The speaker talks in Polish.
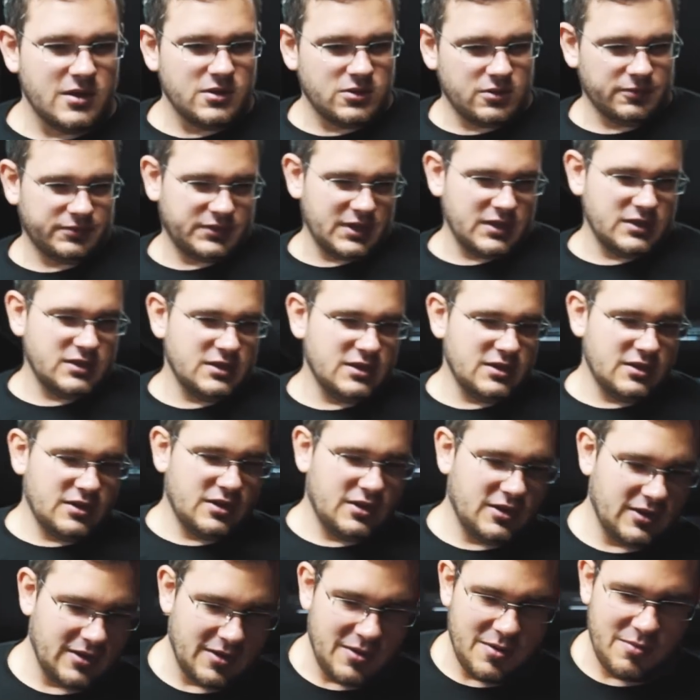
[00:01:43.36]
To wtedy
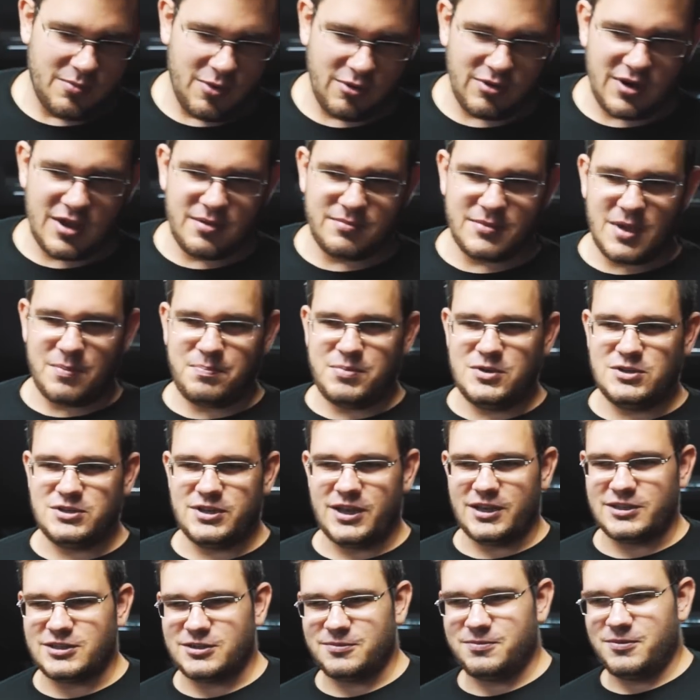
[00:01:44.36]
mogłem
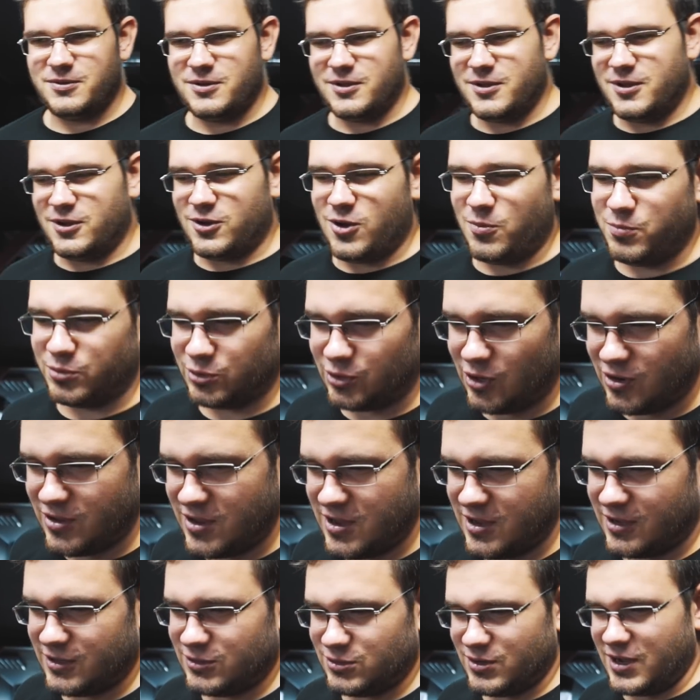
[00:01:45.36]
napisać.
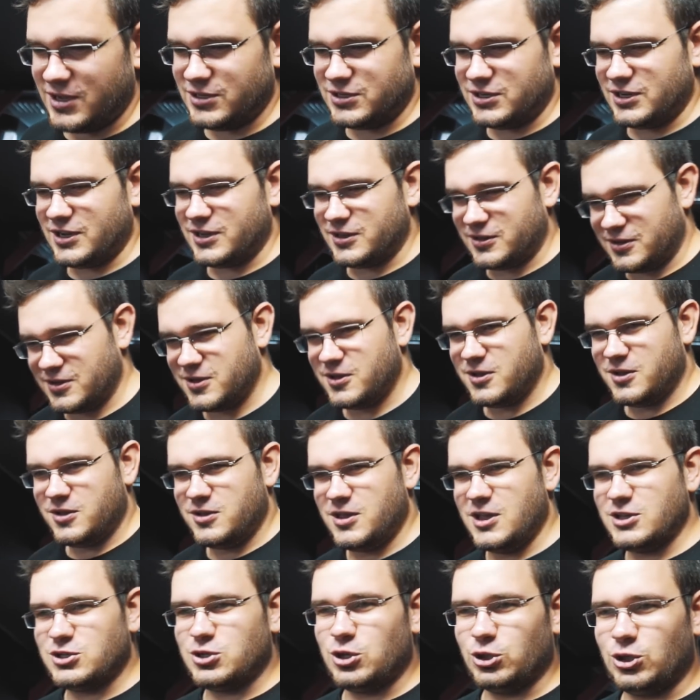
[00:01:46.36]
Komputronik, słuchajcie,
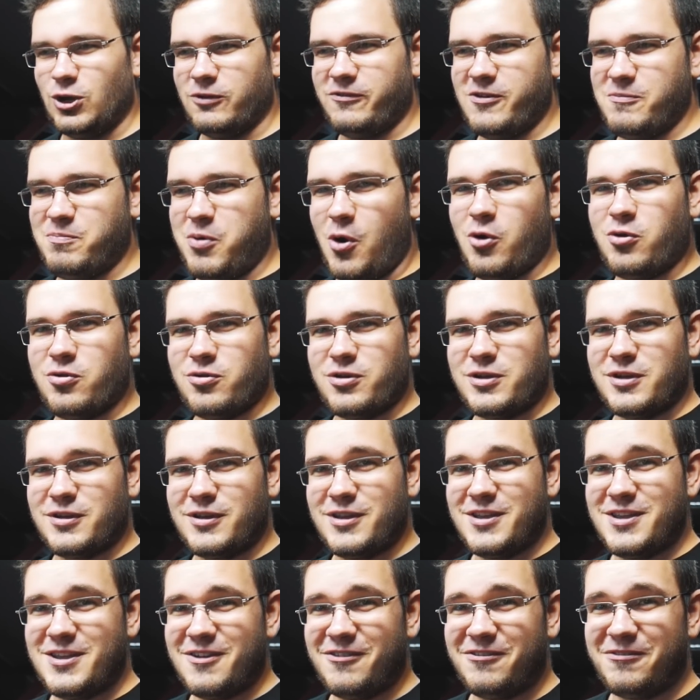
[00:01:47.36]
jest gotowy pokój.
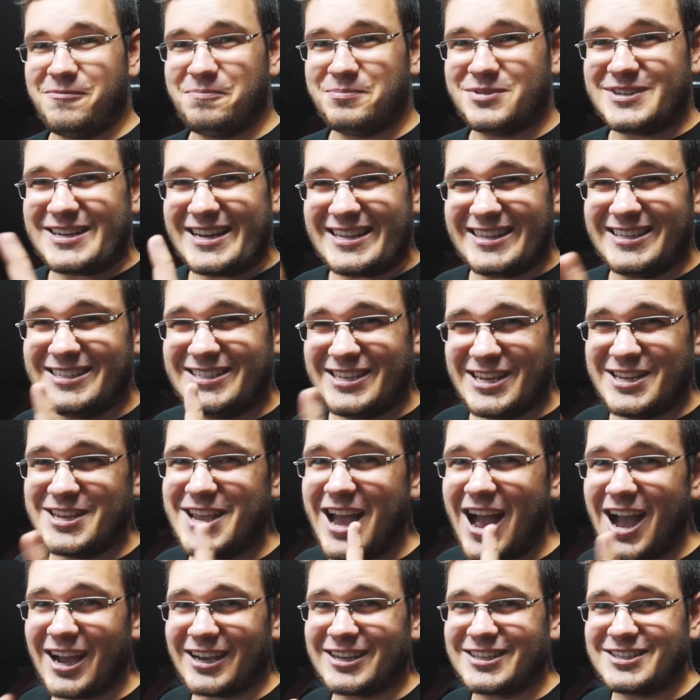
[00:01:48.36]
W przeddzień
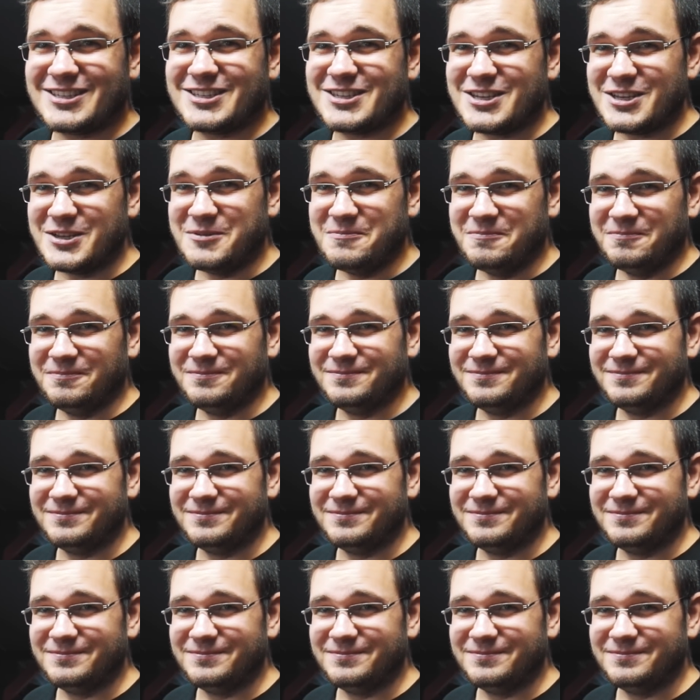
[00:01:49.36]
akcji